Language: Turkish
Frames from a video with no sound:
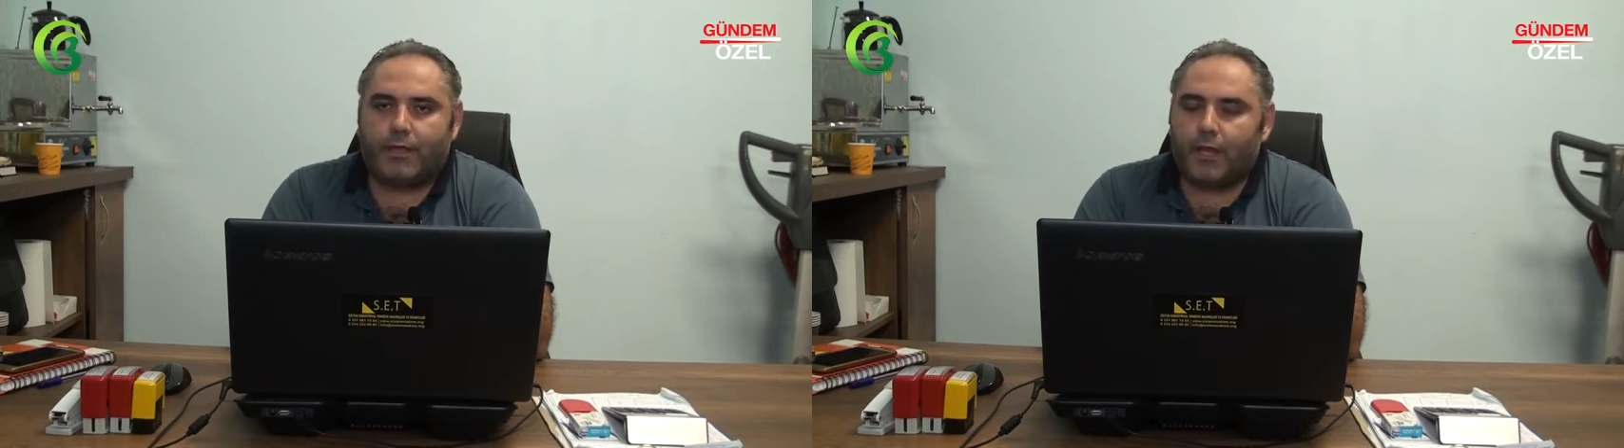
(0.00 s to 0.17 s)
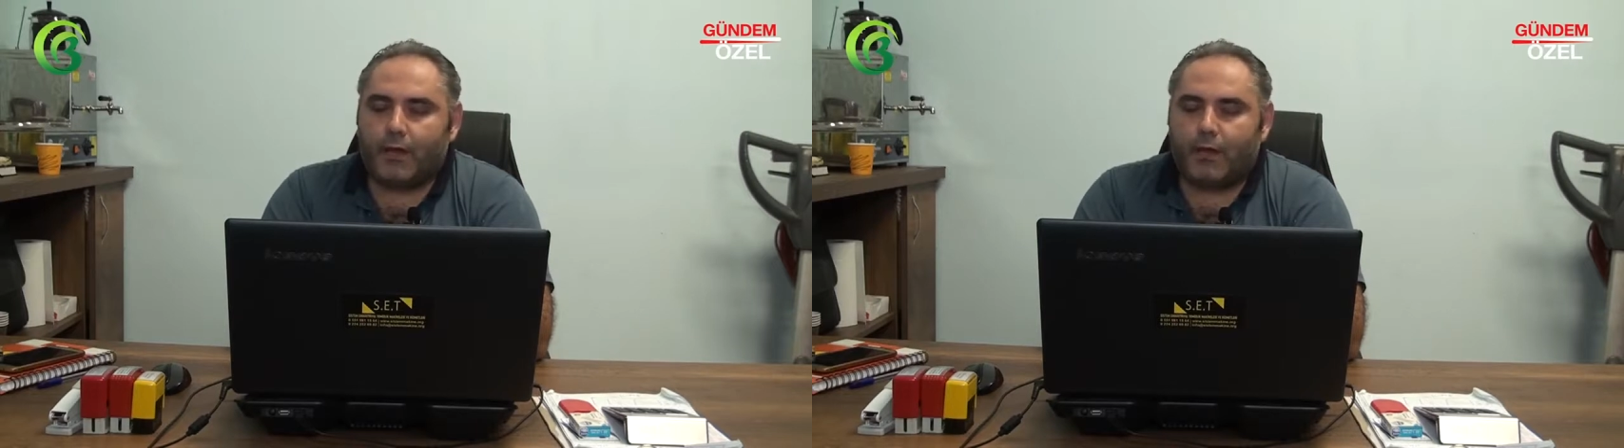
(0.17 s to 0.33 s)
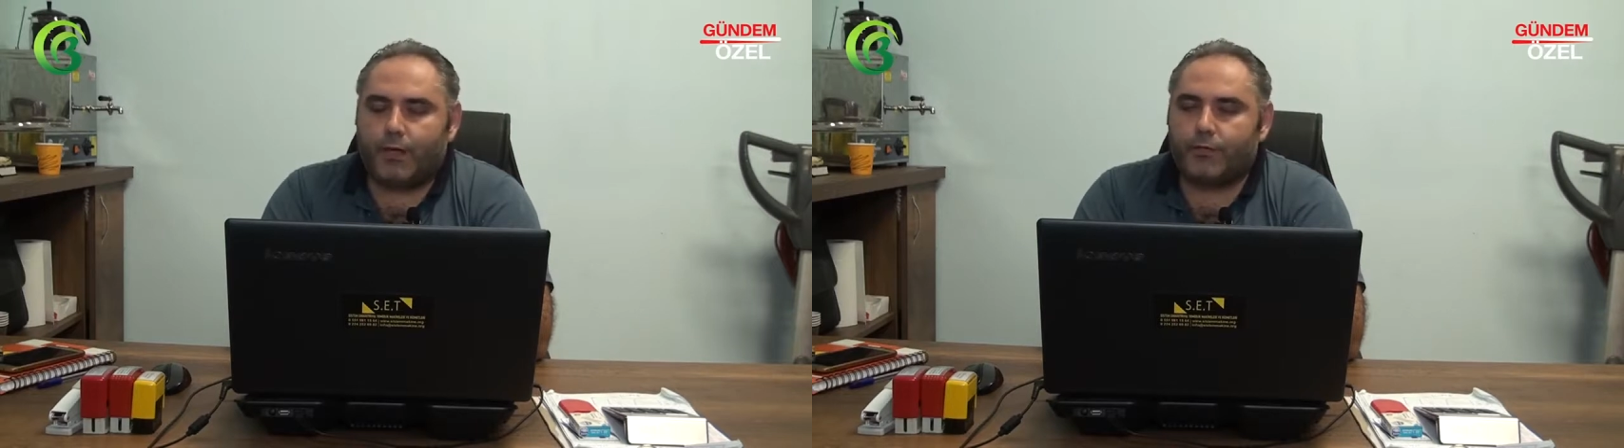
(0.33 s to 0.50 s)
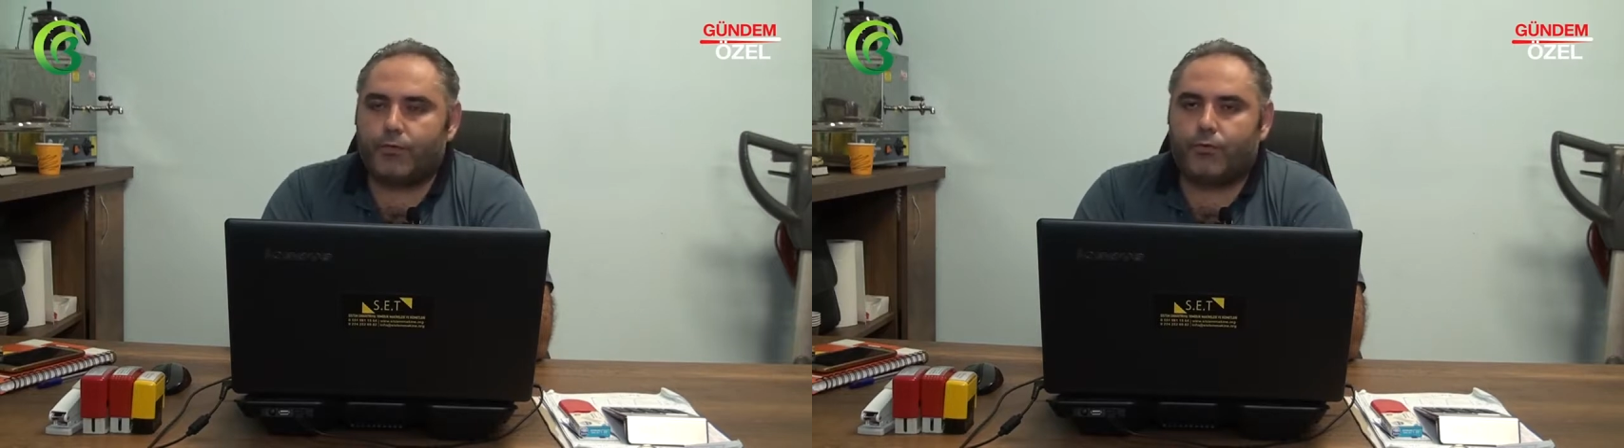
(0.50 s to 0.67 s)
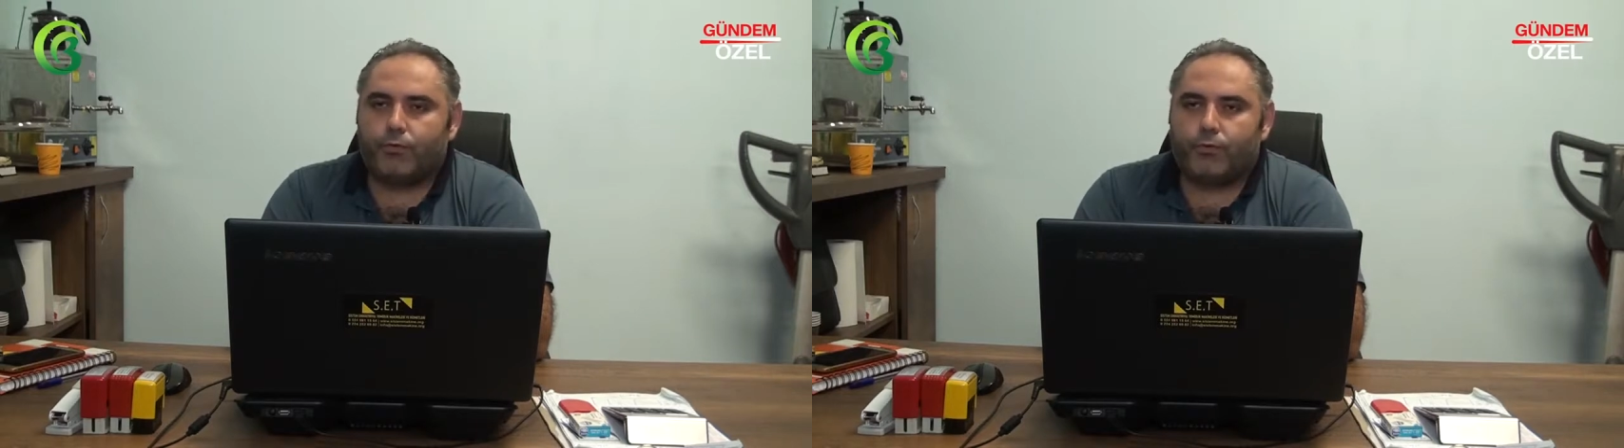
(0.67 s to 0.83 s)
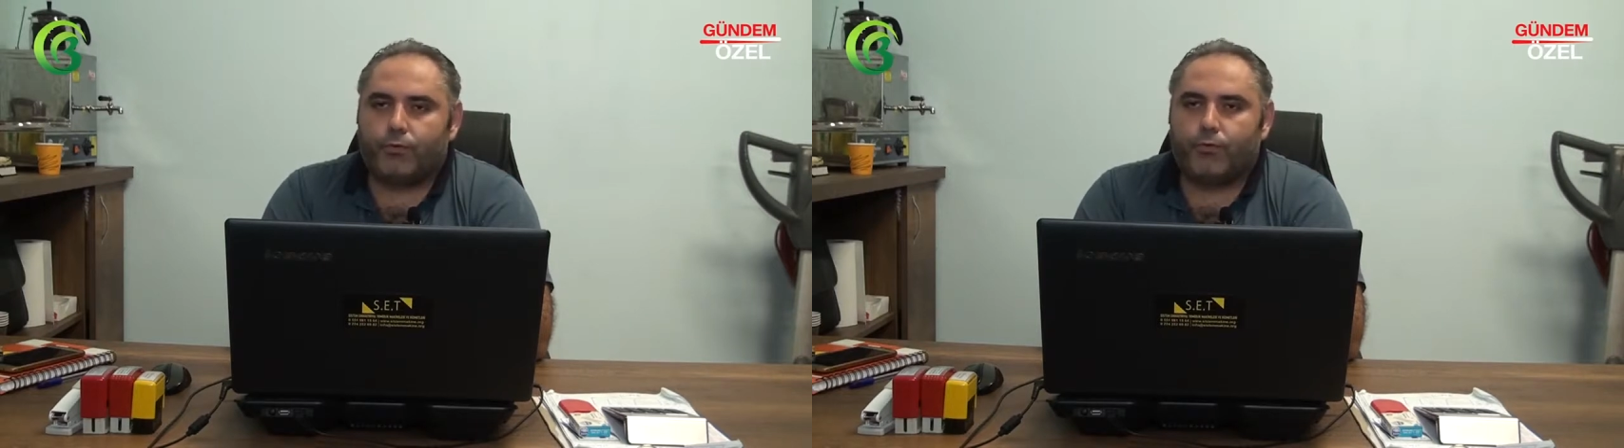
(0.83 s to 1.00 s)
ne hangi
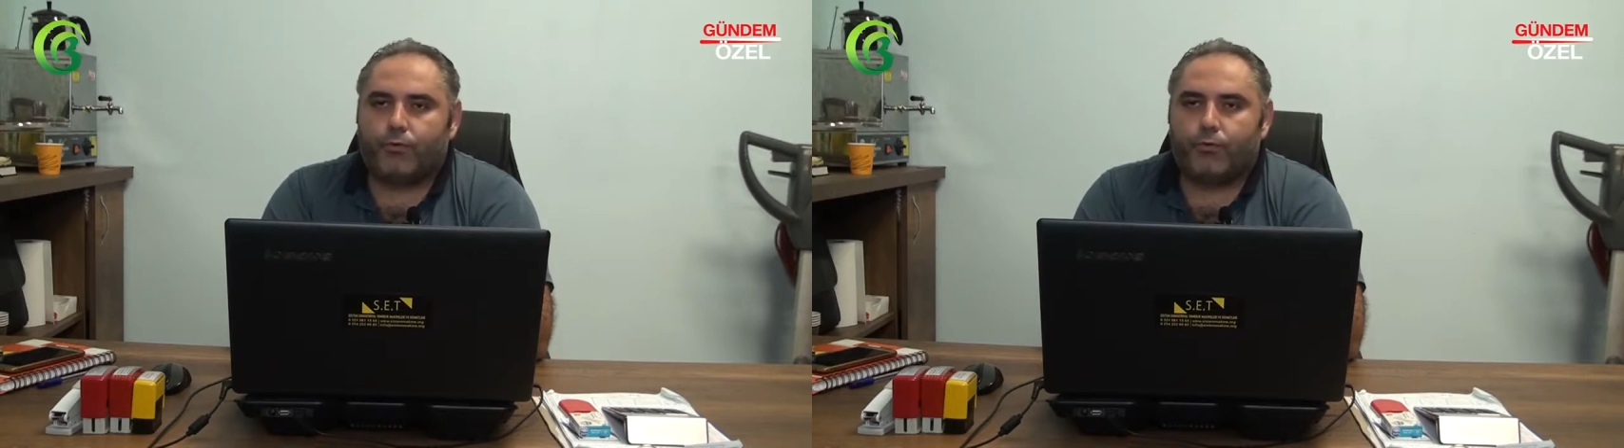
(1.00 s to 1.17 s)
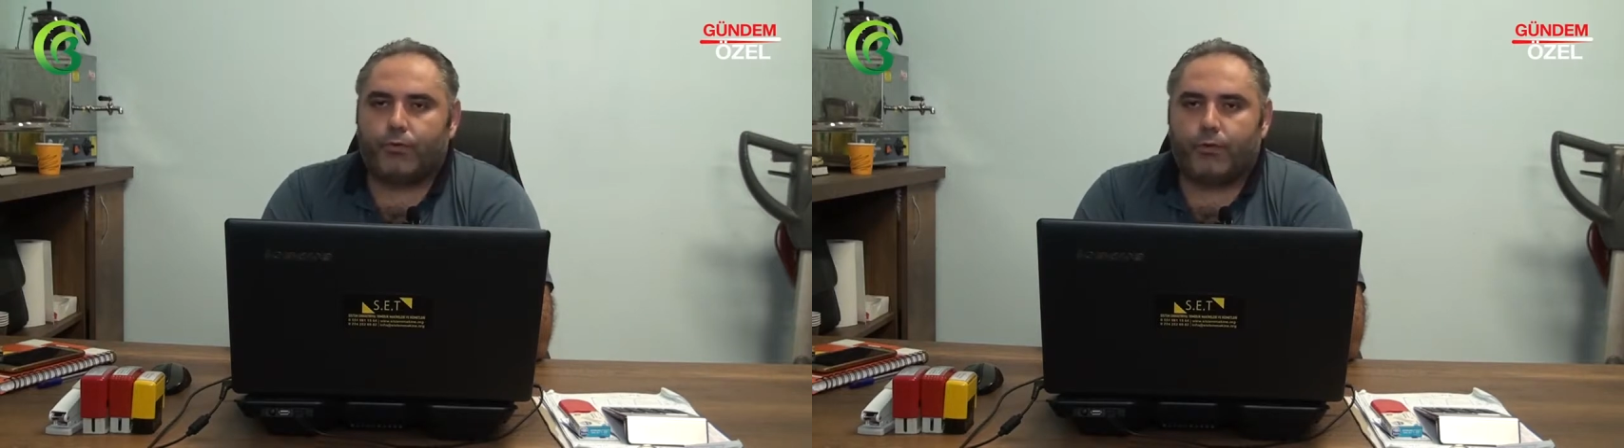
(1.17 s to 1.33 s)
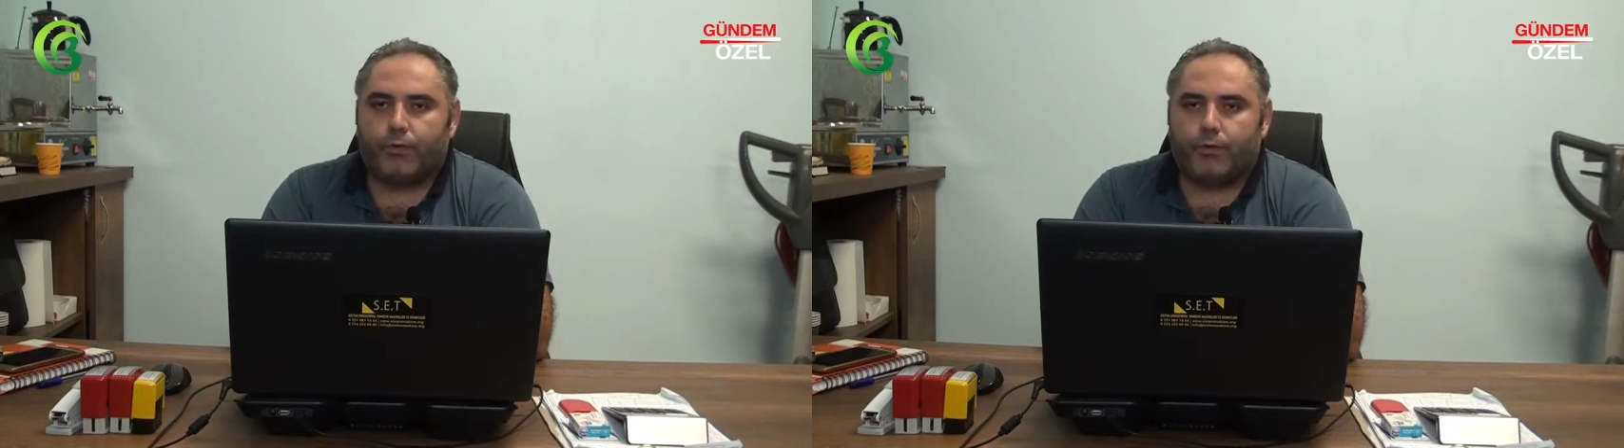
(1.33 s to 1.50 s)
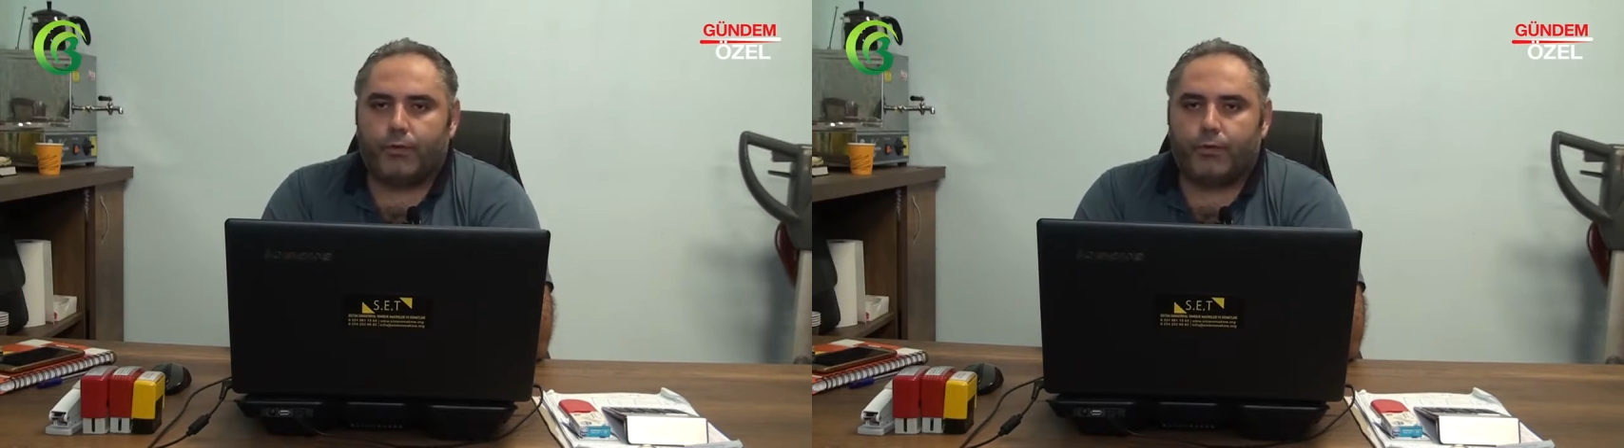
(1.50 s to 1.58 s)
ürünü, e,